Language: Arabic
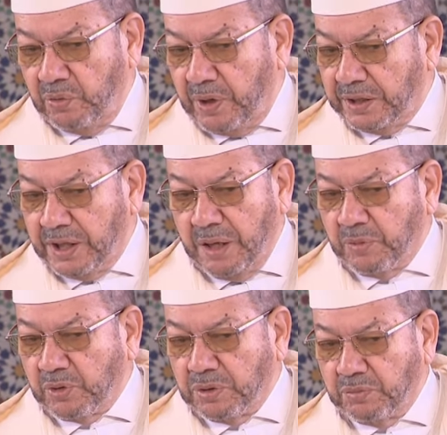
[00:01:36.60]
وهذا
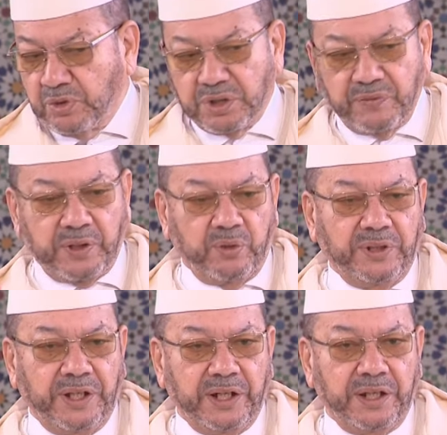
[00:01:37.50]
أمر
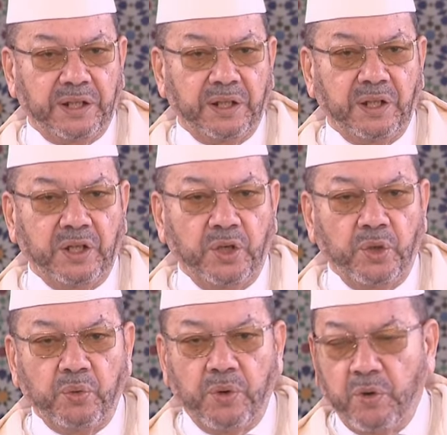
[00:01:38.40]
متفق عليه
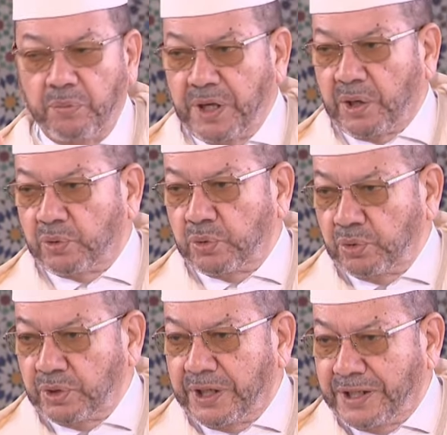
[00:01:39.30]
وهم
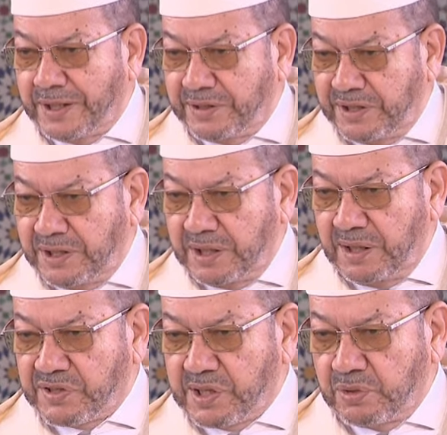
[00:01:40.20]
يقولون إن الدين
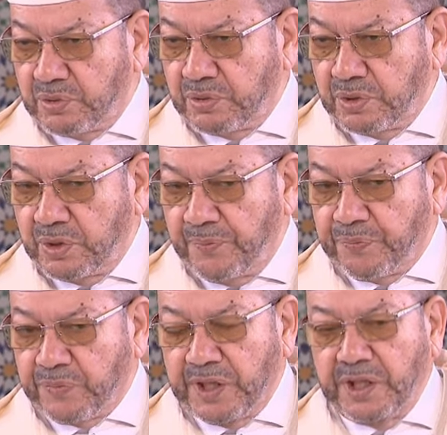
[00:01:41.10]
نفسه
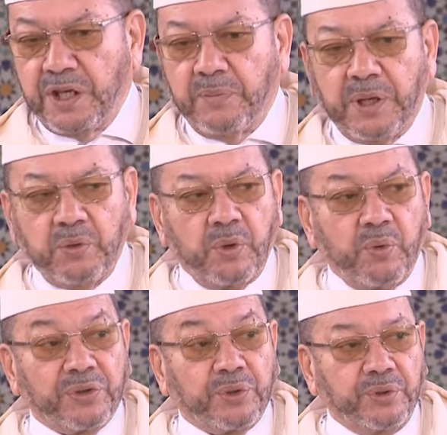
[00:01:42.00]
إنما
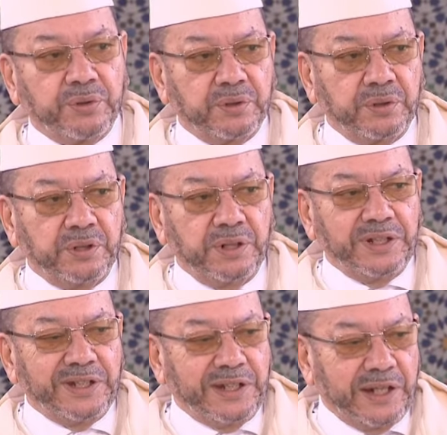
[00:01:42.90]
هو وضع
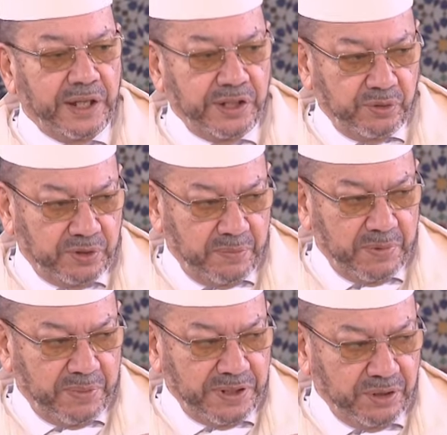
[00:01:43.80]
إلهي
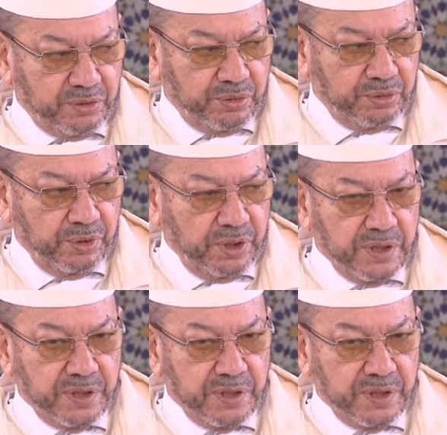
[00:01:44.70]
كما بينته